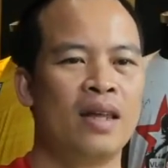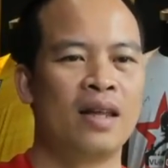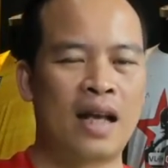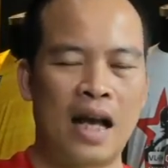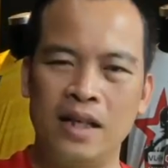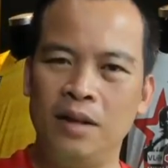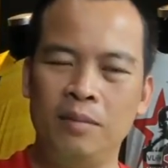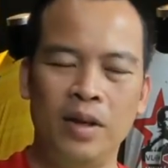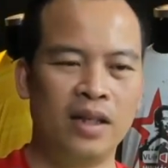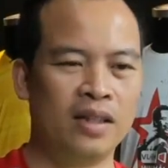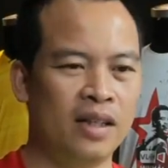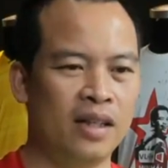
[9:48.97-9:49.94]
Cá nhân
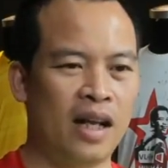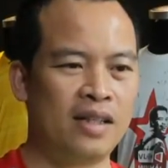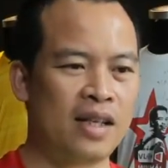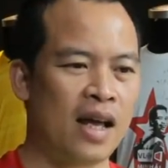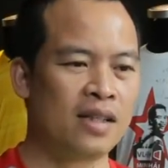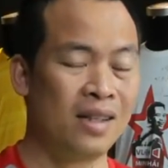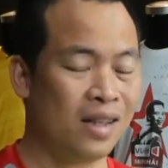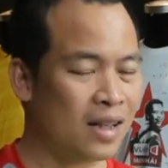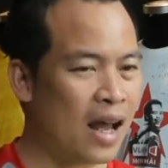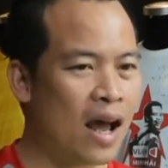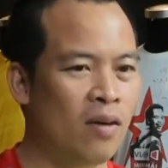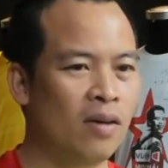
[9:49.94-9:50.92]
mình thì đánh giá rất là
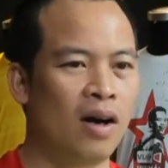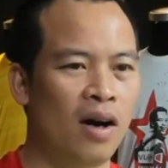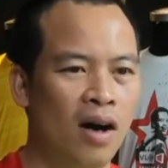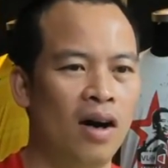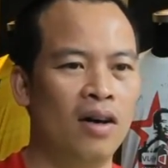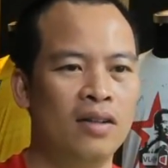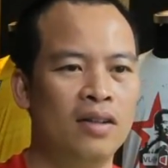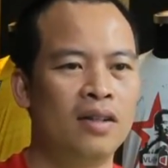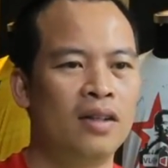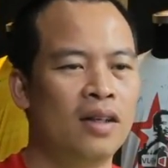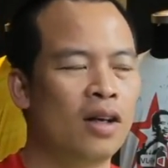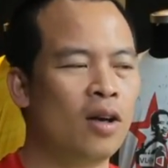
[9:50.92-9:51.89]
cao của họ.
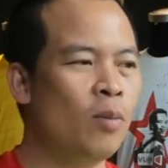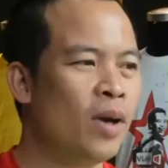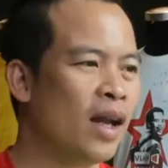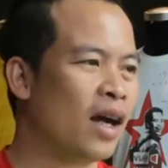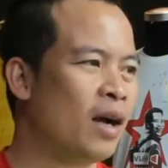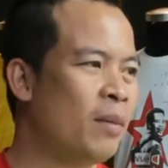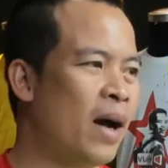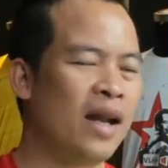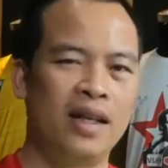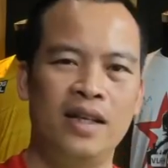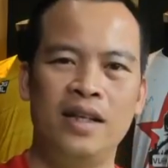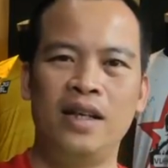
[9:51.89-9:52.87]
Không biết là các
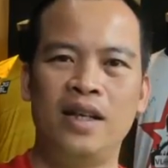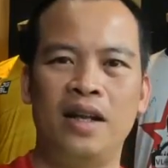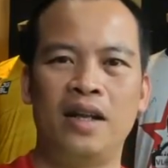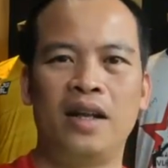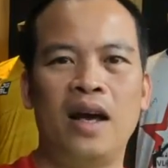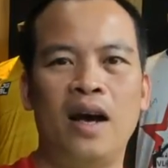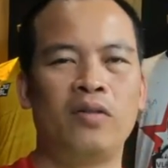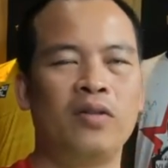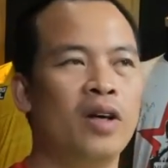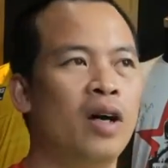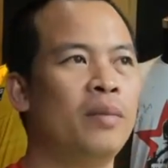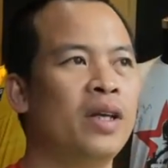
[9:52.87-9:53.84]
bạn thì nhìn nhận thế nào
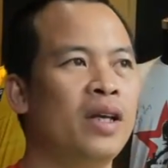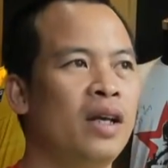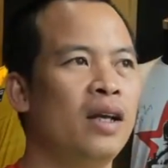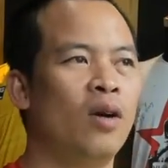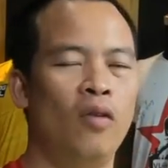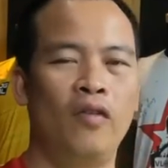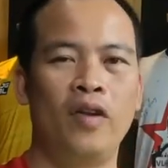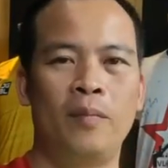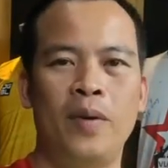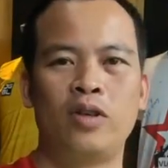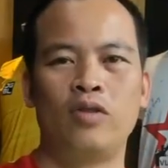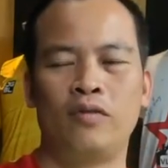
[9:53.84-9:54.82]
nhưng mà mình nghĩ là huấn viên
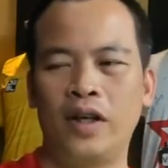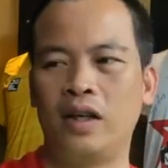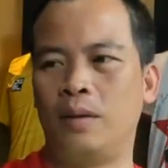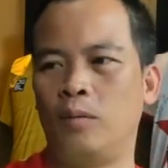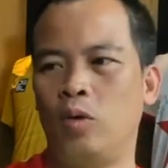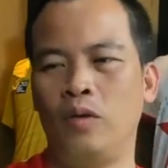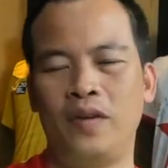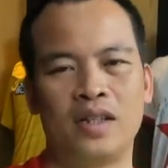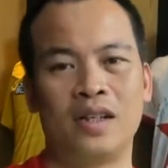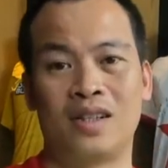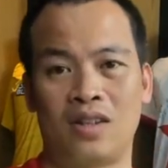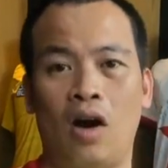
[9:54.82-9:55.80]
Petrovic là một huấn viên
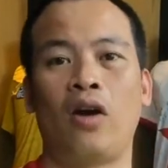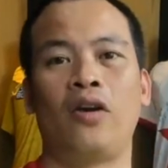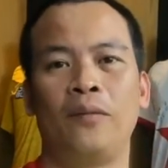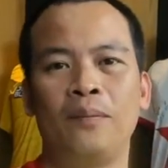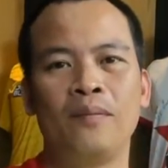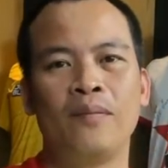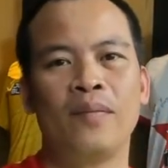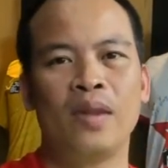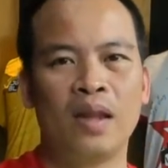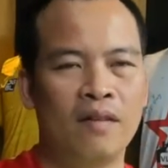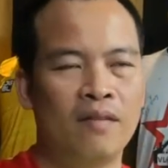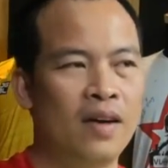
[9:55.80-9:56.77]
rất là giỏi.
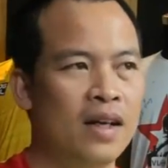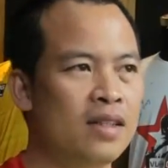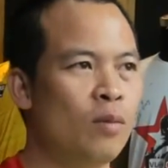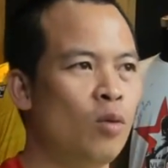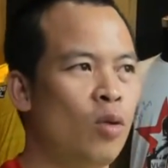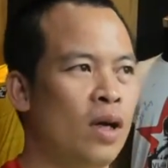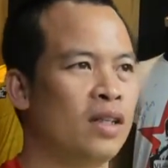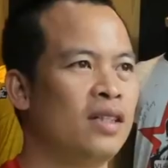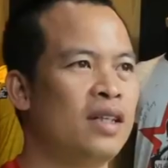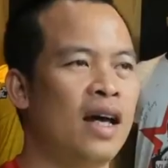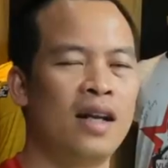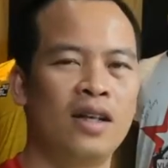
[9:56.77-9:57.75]
Và sau một khoảng thời
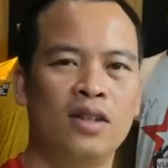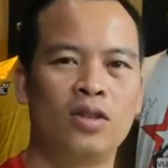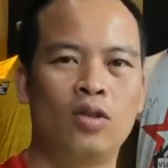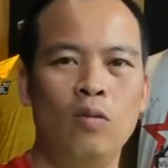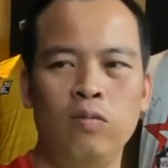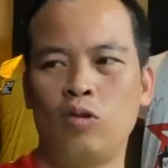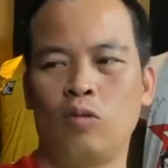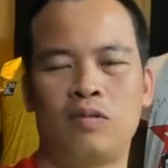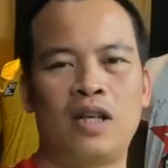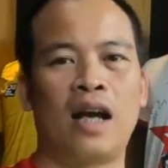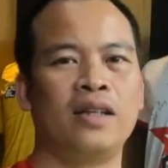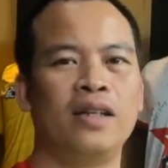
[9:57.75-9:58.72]
gian cũng trục
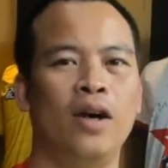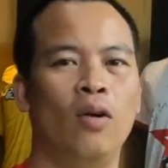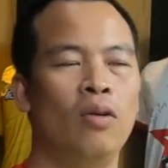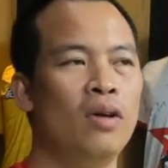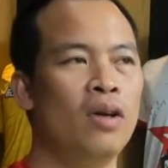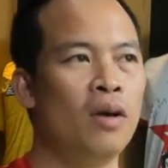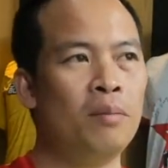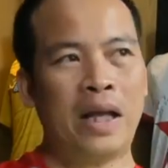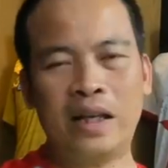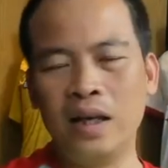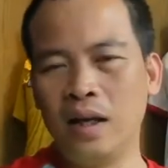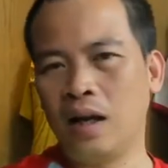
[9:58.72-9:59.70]
chặt nhiều,
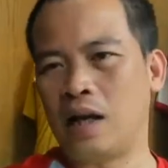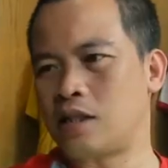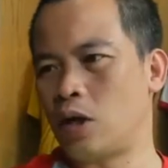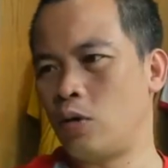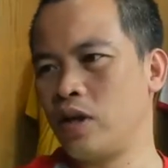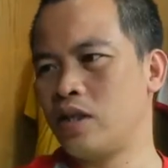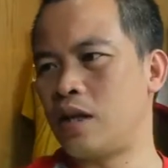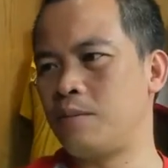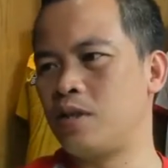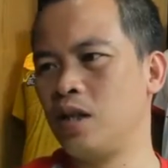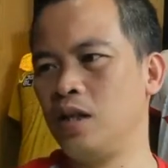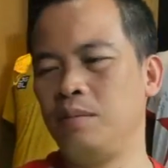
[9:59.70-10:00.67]
mình nghĩ là sau khi
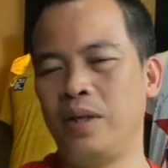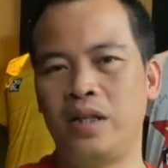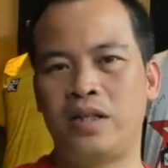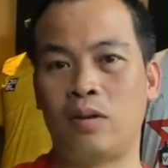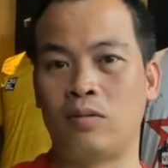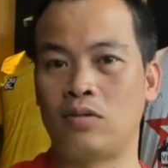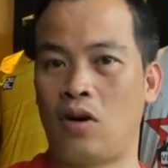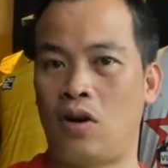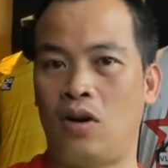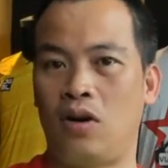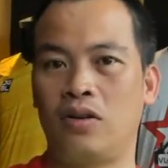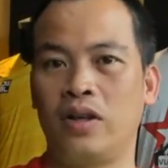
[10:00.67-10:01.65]
Samson bị treo
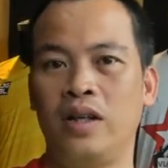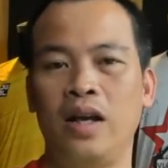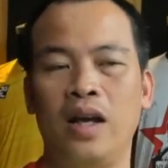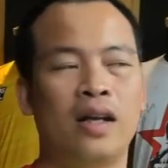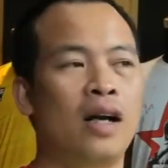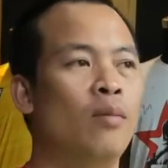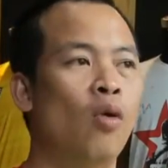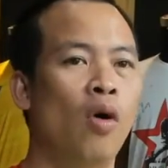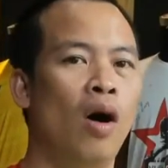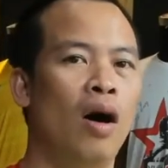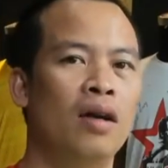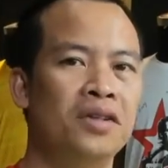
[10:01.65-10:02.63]
giò đến hết cả
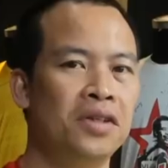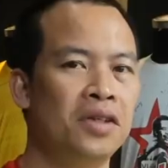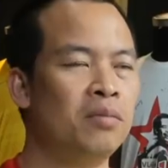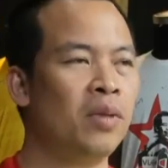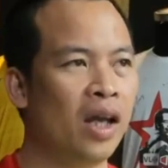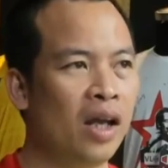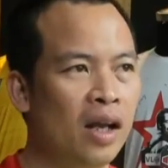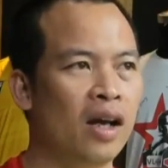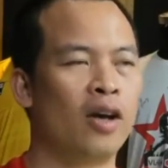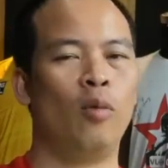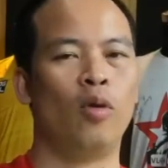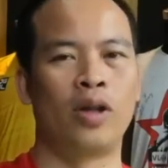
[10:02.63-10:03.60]
mùa, mình nghĩ là
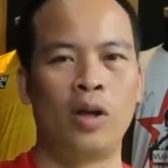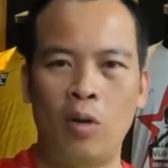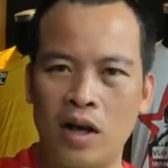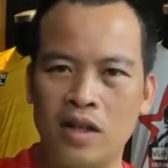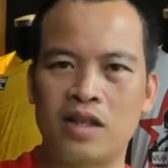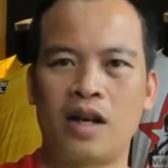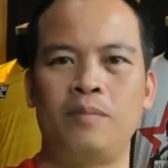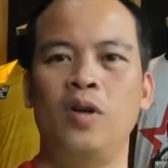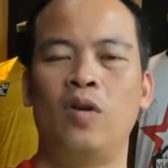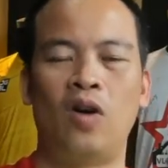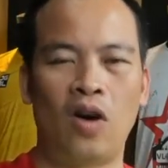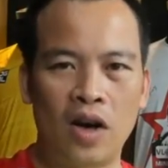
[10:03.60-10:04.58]
câu bộ Thanh Hóa sẽ gặp
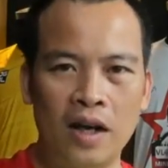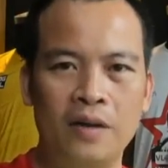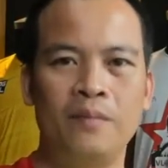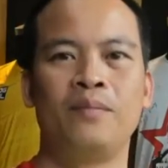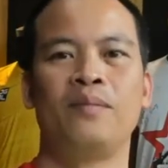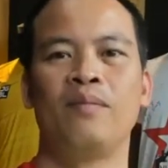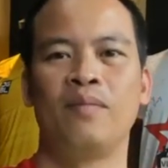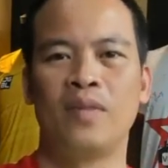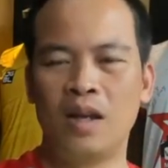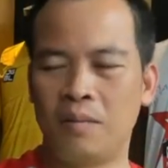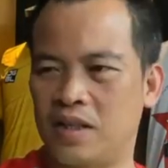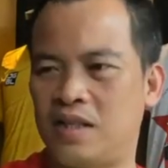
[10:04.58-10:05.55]
nhiều khó khăn.
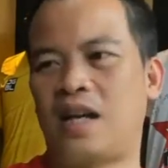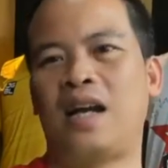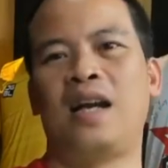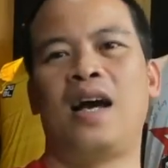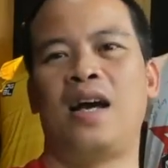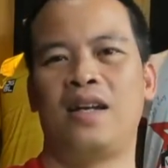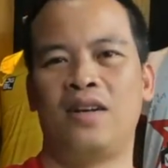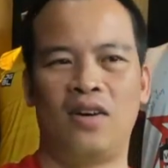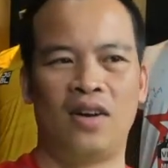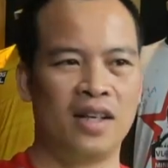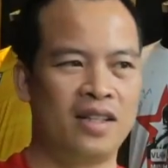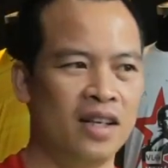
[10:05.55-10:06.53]
Nhưng mà trái lại,
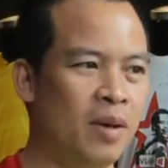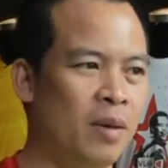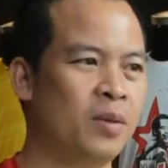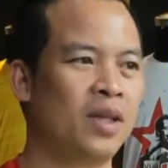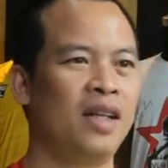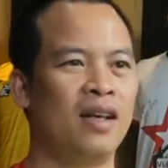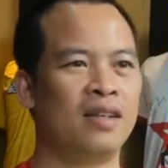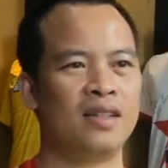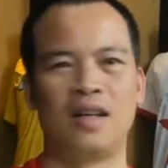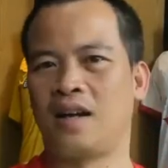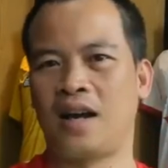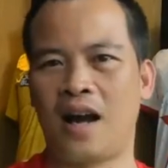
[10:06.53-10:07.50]
họ lại chơi bằng một tinh thần
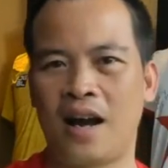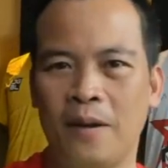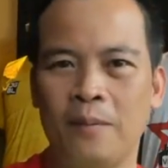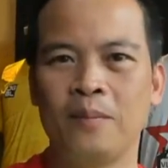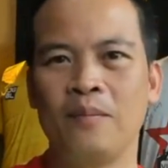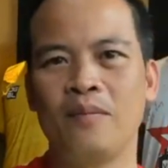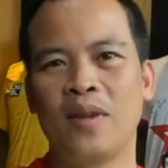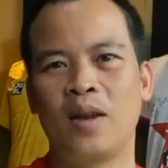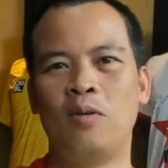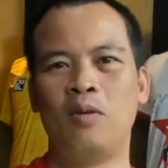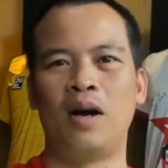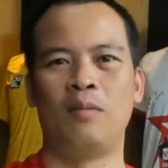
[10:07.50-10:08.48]
rất là khác.
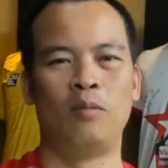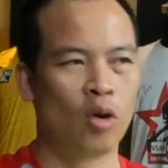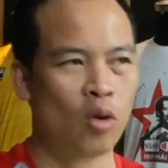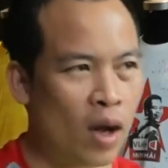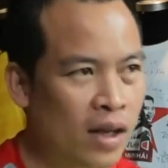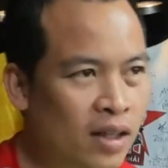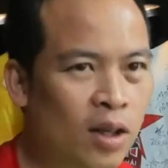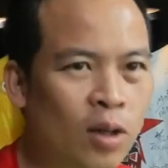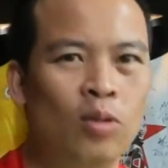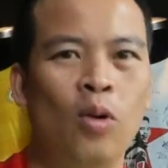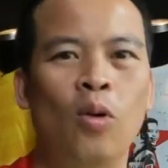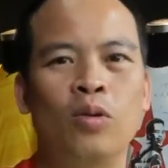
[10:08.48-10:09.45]
Đúng không ạ? Một loạt những
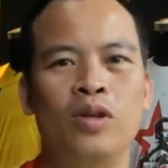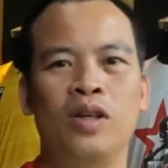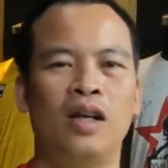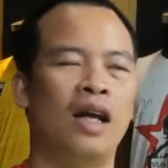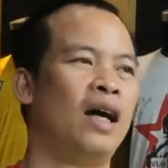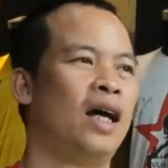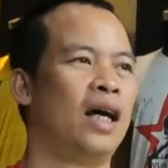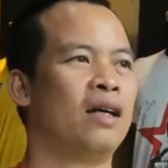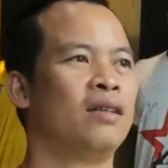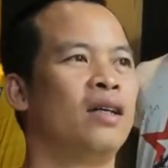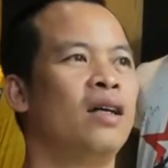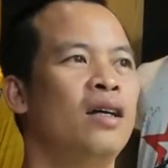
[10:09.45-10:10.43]
cầu thủ như là
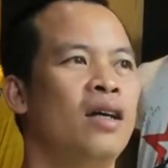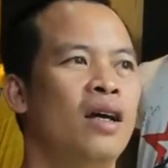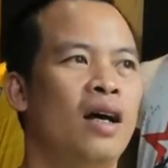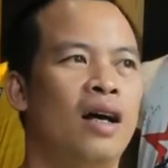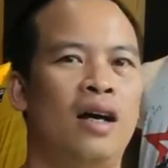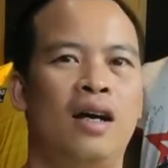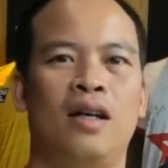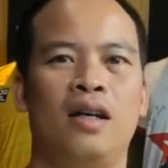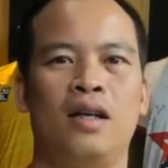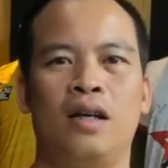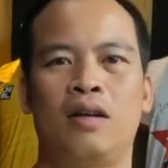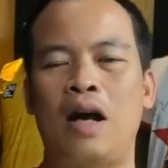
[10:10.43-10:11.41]

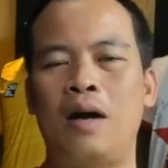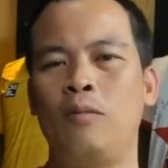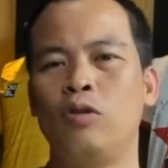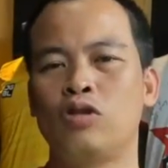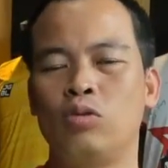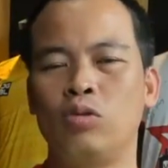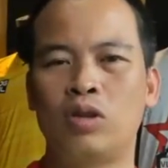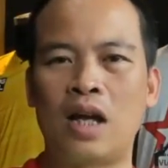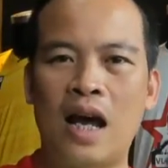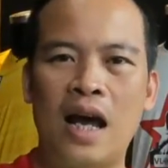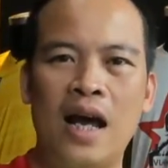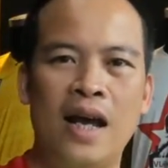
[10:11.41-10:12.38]
uh, Ramos
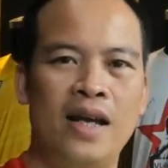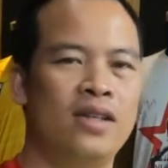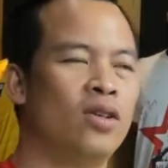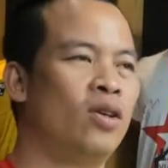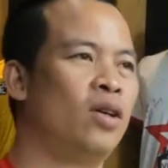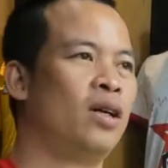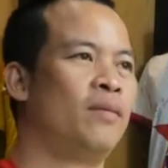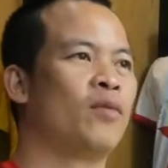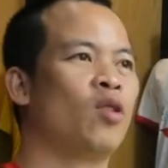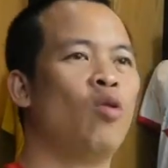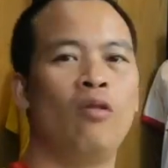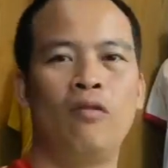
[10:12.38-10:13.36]
Kutai rồi
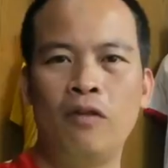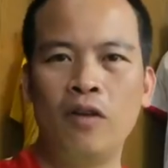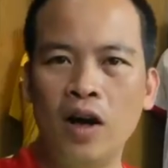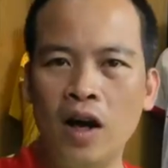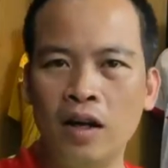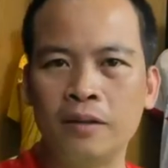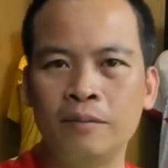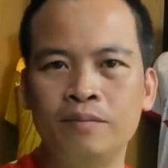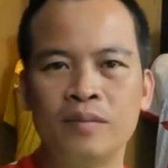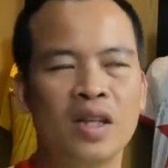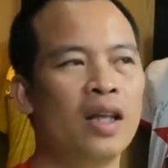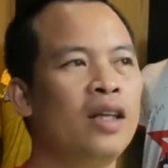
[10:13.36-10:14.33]
Quốc Phương
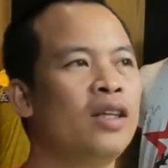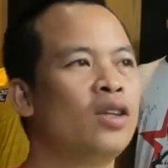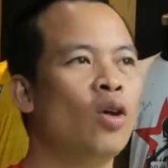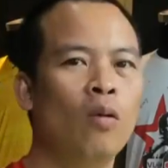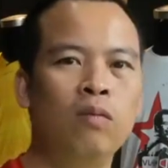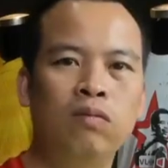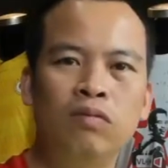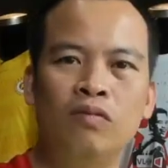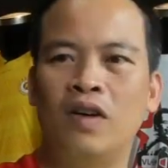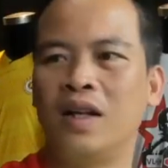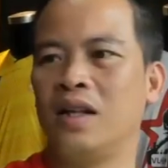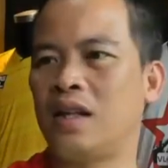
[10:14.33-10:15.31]
Đình Tùng
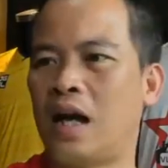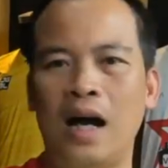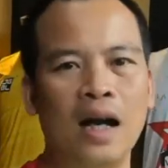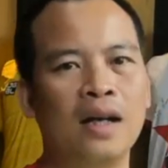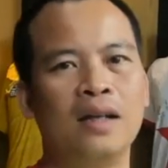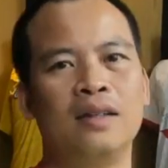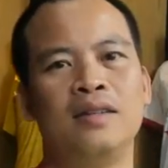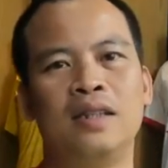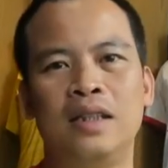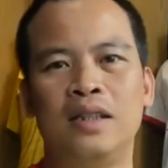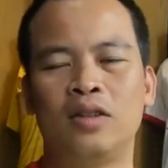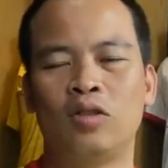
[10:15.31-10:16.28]
Văn Thắng
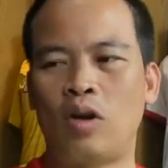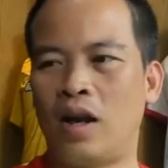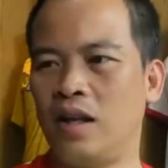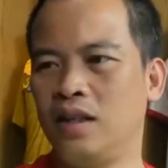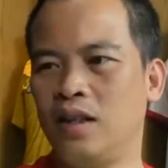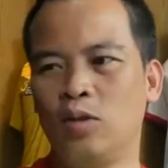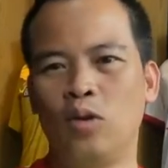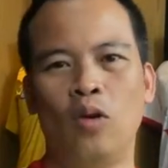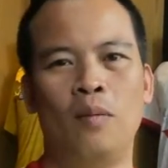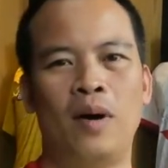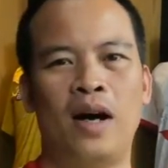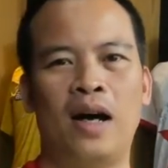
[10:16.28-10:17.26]
toàn là những cầu
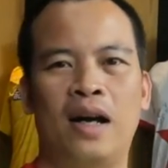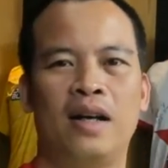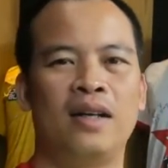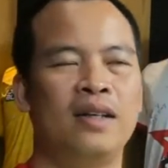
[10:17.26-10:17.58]
thủ mà